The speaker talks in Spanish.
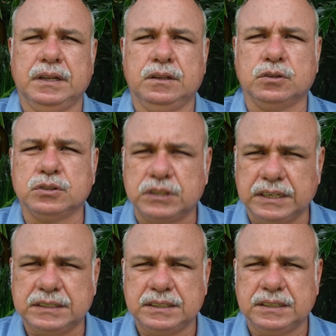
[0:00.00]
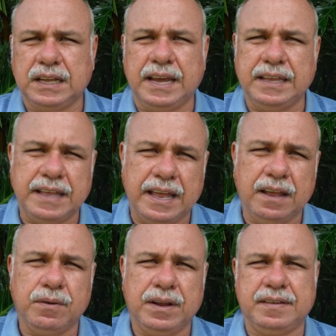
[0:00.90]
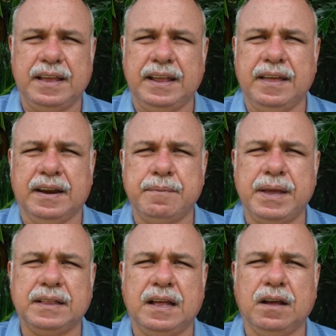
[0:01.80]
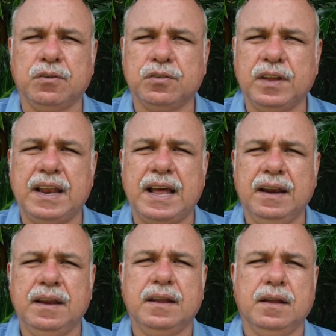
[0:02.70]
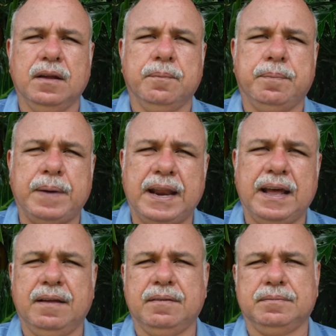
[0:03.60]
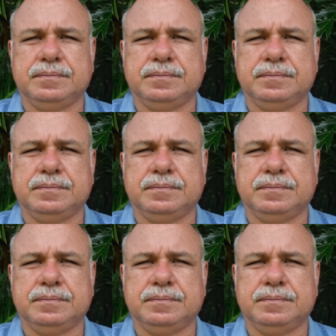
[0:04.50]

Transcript: Entonces, ahí tienen una serie de herramientas a considerar para